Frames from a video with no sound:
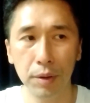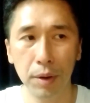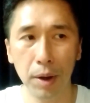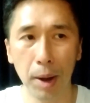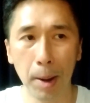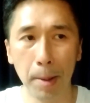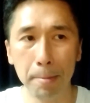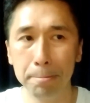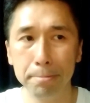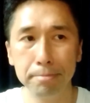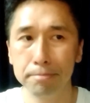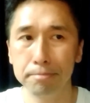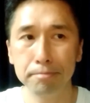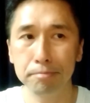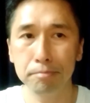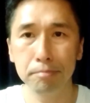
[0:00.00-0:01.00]
好，
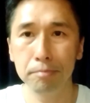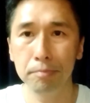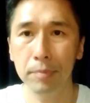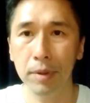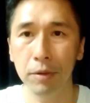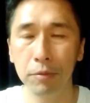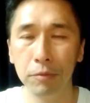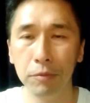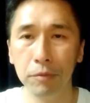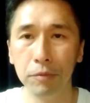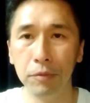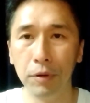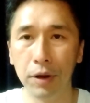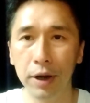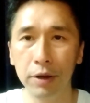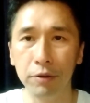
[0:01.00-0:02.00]

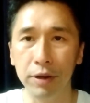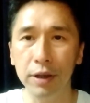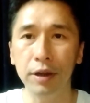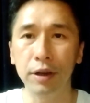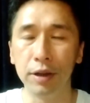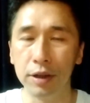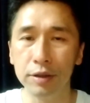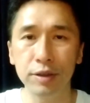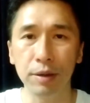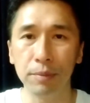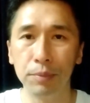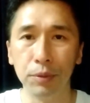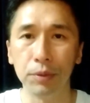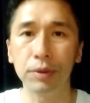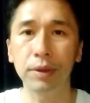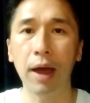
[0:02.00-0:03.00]
我认为可能性
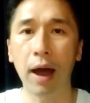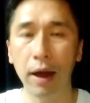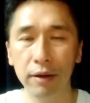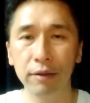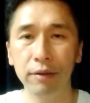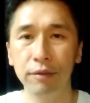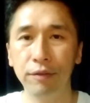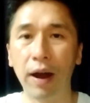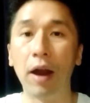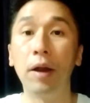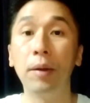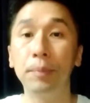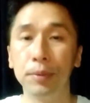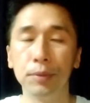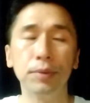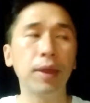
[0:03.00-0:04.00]
不大，反而
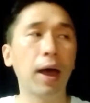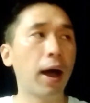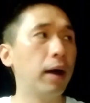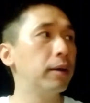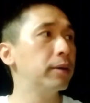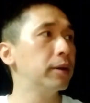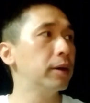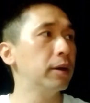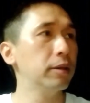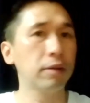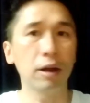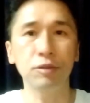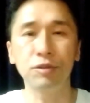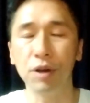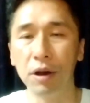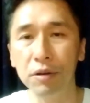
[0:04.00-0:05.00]
不大。
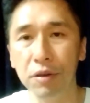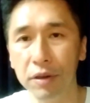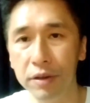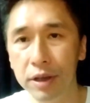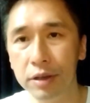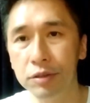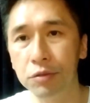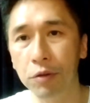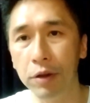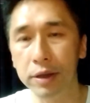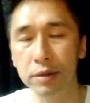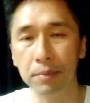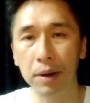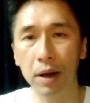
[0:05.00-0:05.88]
那主要原因是为什么